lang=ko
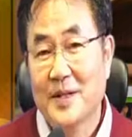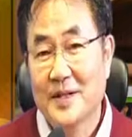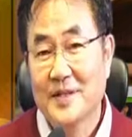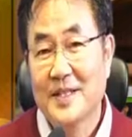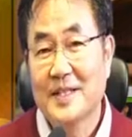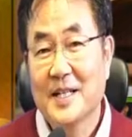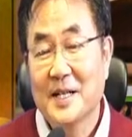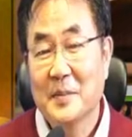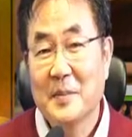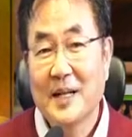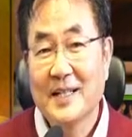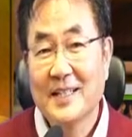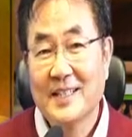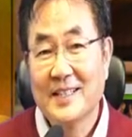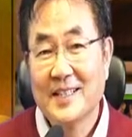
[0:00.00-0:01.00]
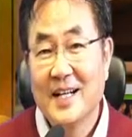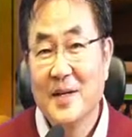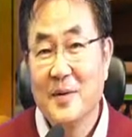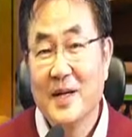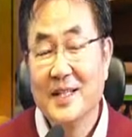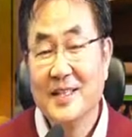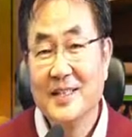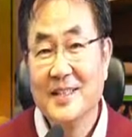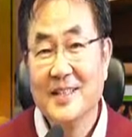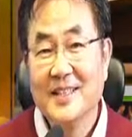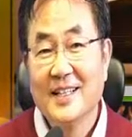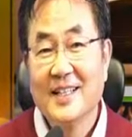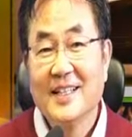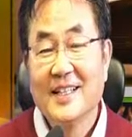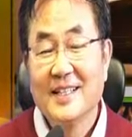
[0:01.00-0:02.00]
세상을 만들으라고 하던
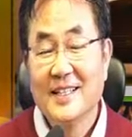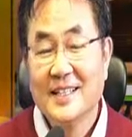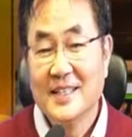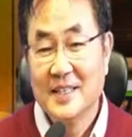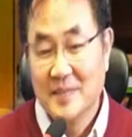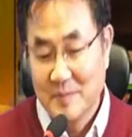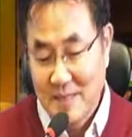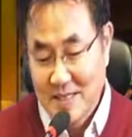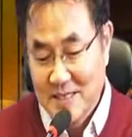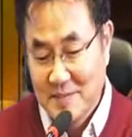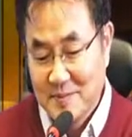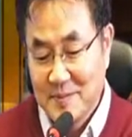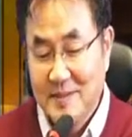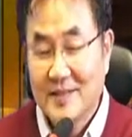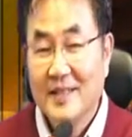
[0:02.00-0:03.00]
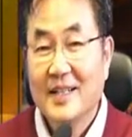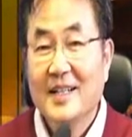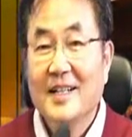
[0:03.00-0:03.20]
그 말씀을